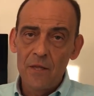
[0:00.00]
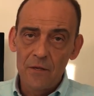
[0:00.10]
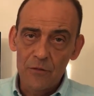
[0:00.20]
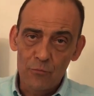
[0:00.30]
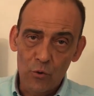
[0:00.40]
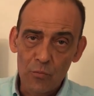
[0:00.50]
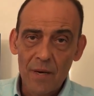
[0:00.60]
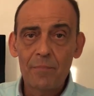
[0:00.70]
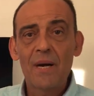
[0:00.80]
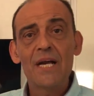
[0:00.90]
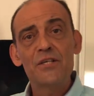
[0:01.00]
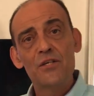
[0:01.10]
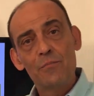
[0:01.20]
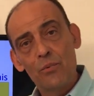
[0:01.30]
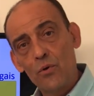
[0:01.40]
eh, por uma
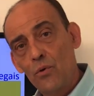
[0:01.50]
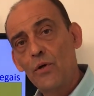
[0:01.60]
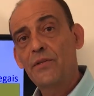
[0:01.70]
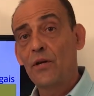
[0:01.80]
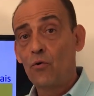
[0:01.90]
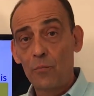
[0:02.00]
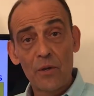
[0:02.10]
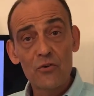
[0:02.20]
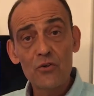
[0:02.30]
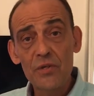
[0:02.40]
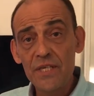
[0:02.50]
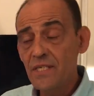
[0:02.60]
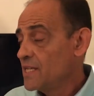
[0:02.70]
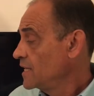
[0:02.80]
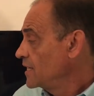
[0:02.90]
parte, por outra ou pelo juiz,